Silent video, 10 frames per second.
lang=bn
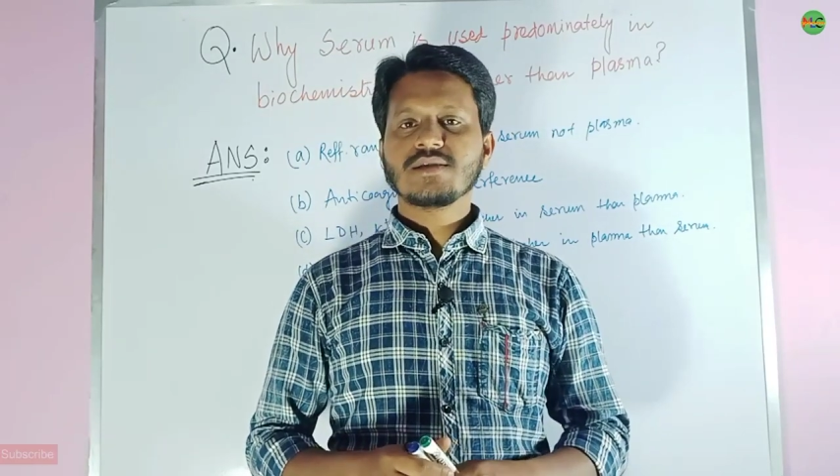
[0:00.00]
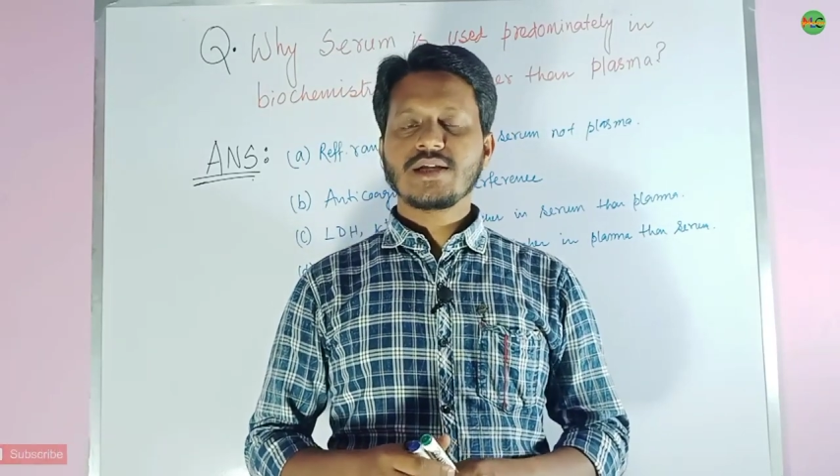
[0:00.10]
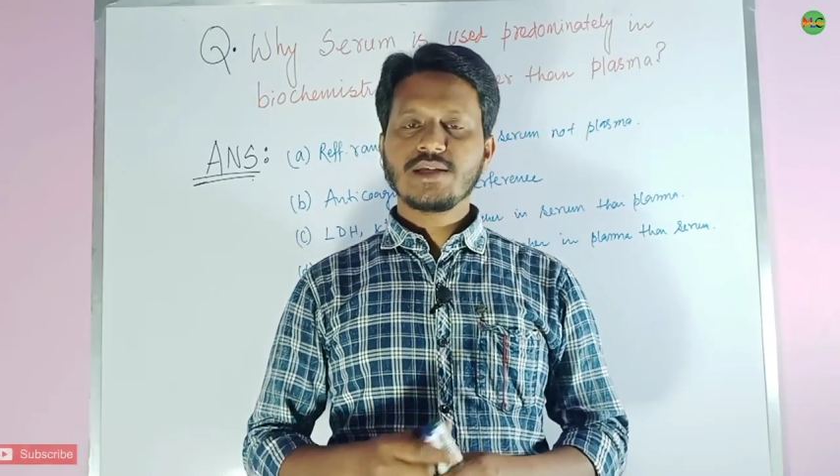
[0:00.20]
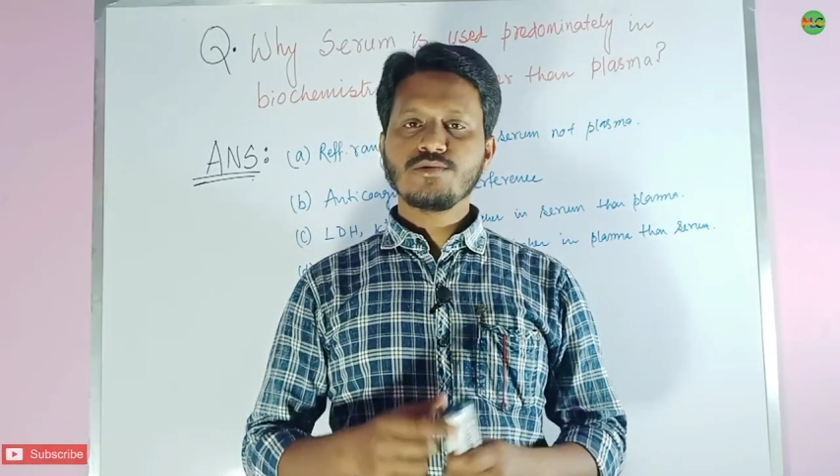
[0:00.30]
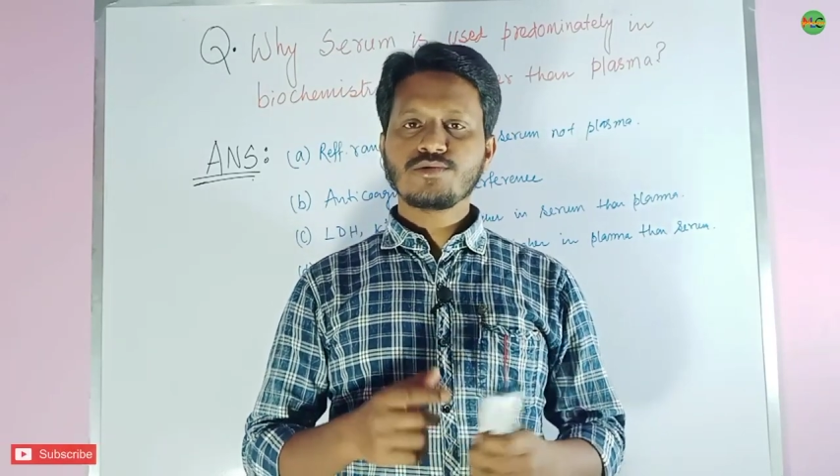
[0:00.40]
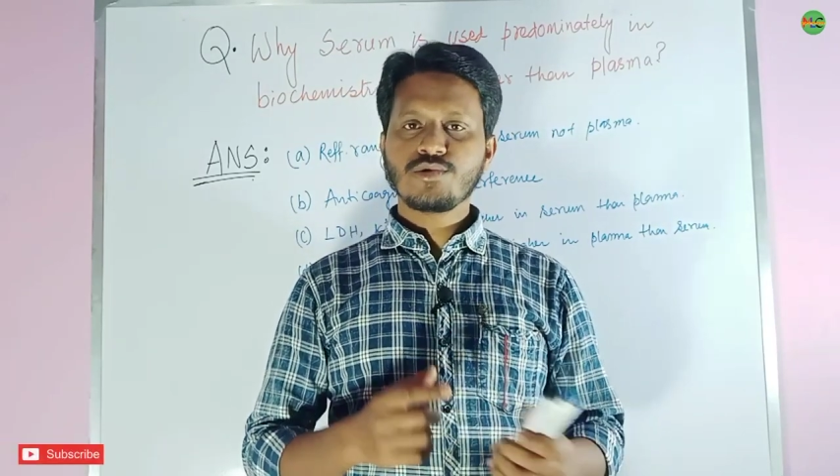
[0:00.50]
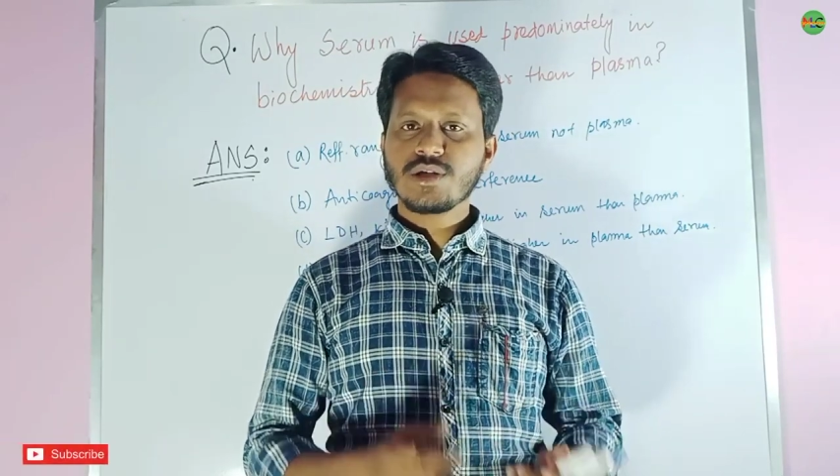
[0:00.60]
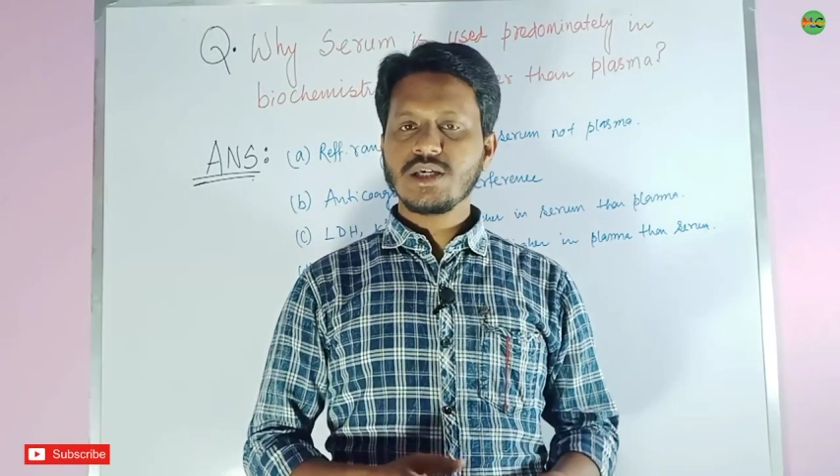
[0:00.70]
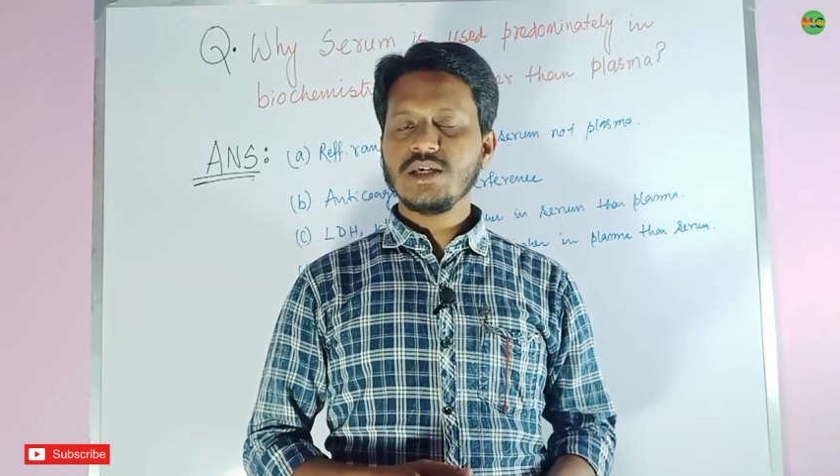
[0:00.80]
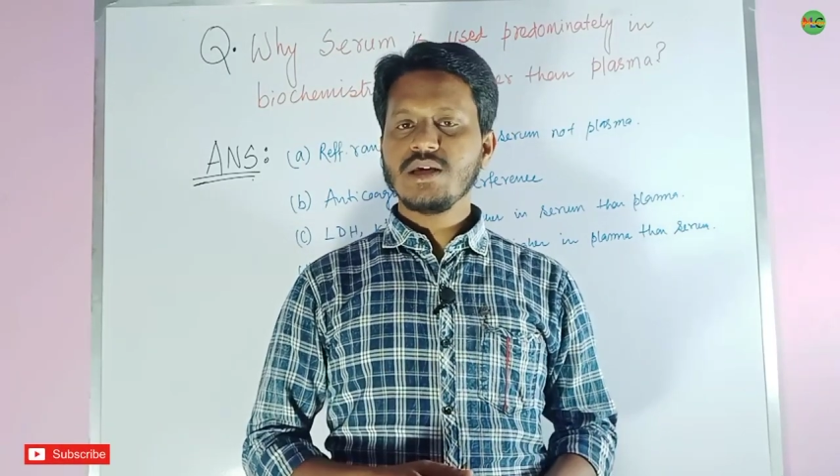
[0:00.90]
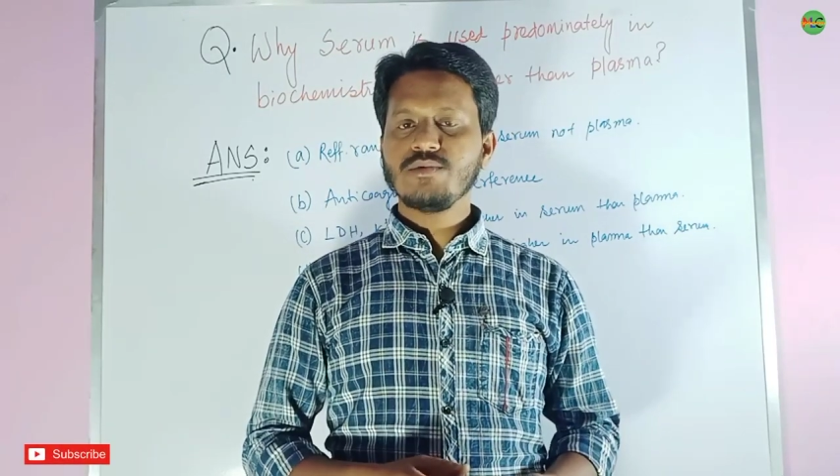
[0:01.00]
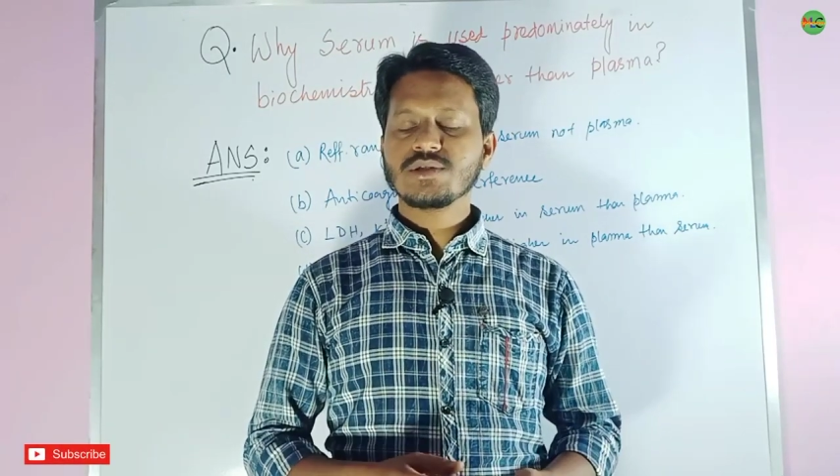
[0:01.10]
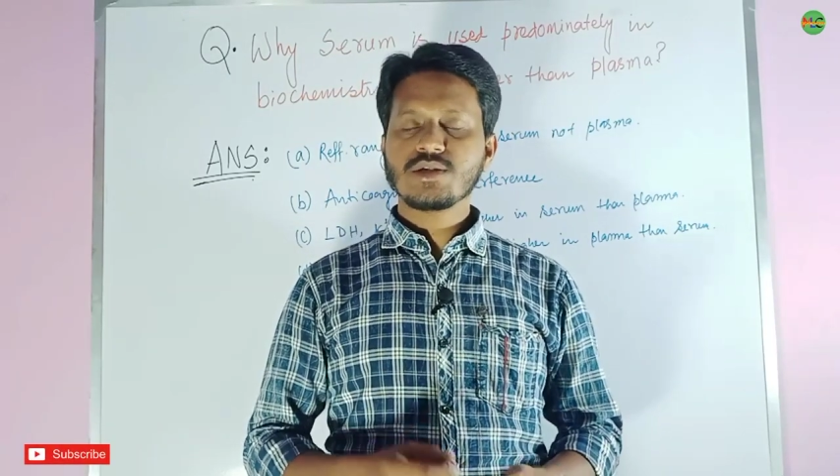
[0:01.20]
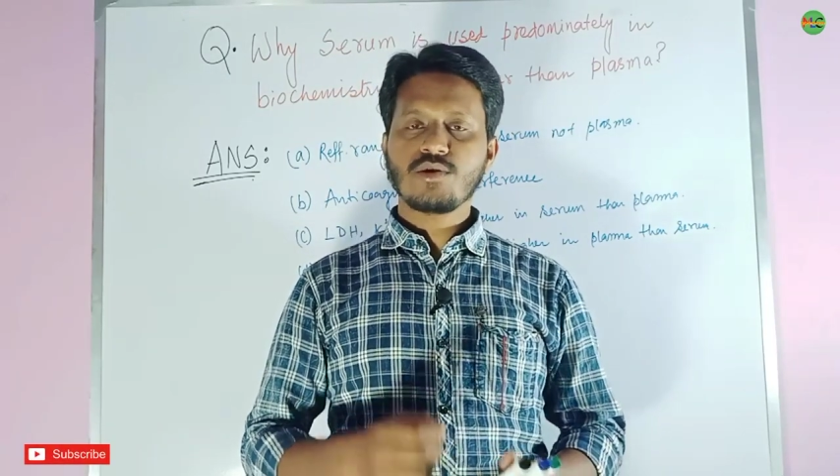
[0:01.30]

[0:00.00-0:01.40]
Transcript: তাদের উত্তর কি এবং সে